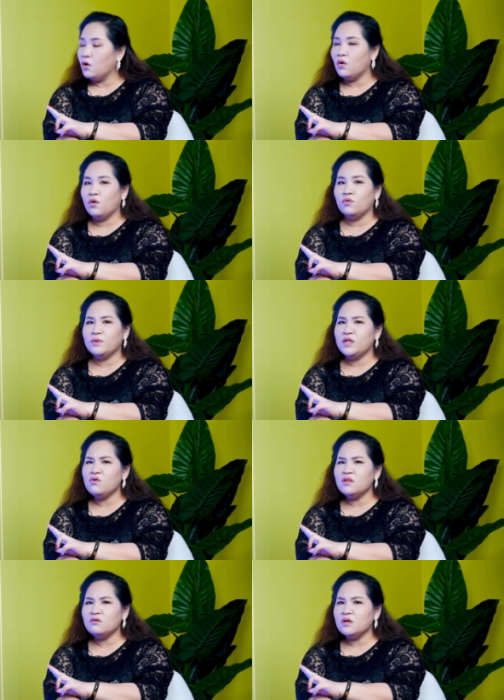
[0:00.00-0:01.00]
Ồ, mình
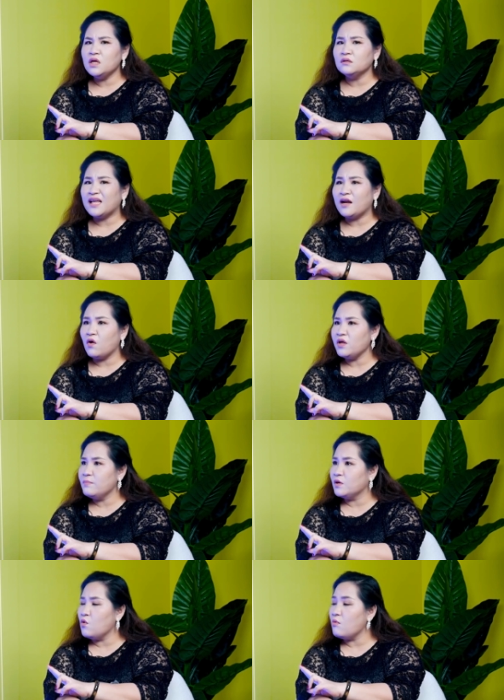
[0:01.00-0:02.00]
thiếu kiến thức cho nên người ta nói
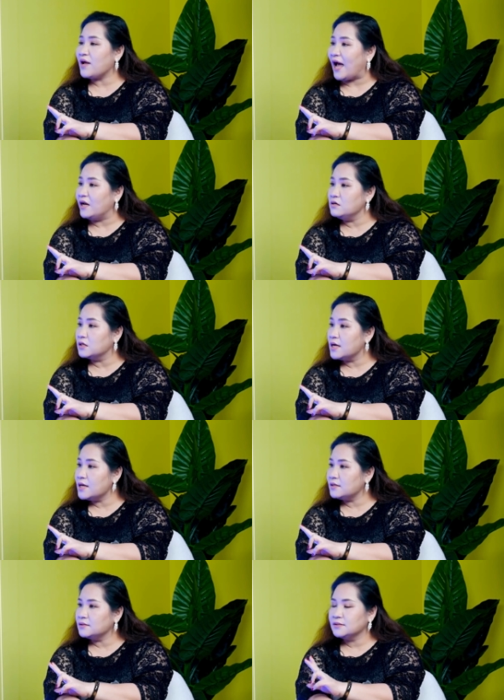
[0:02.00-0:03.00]
gì mình cũng không cãi được
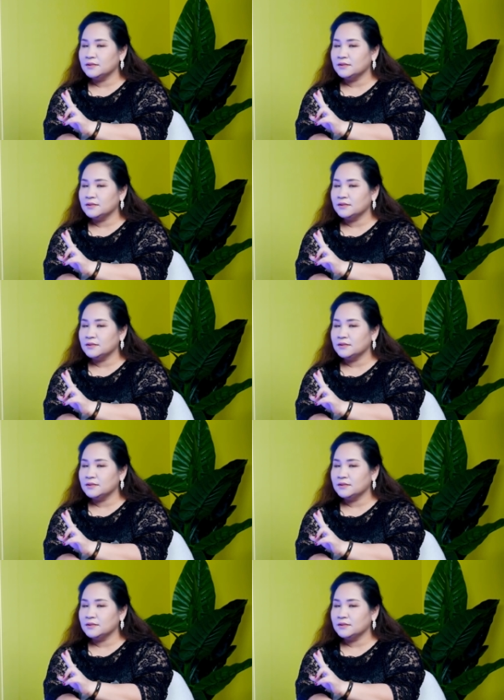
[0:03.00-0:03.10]
hết.